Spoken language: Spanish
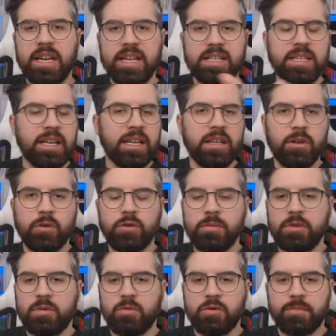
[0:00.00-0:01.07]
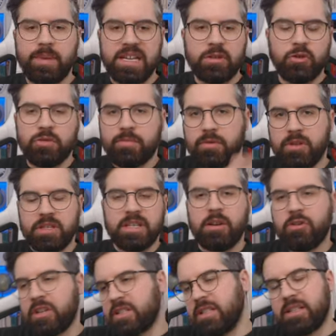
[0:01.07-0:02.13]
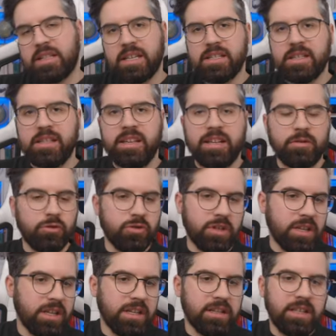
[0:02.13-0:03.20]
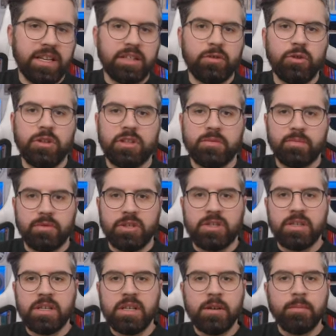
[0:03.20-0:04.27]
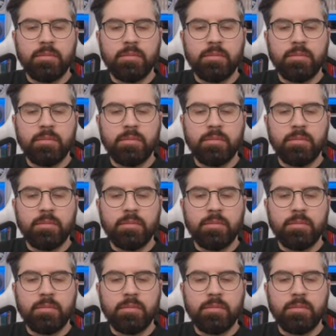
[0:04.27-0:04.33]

queréis seguir los mismos pasos, podéis ahora si estáis en directo seguir el directo y después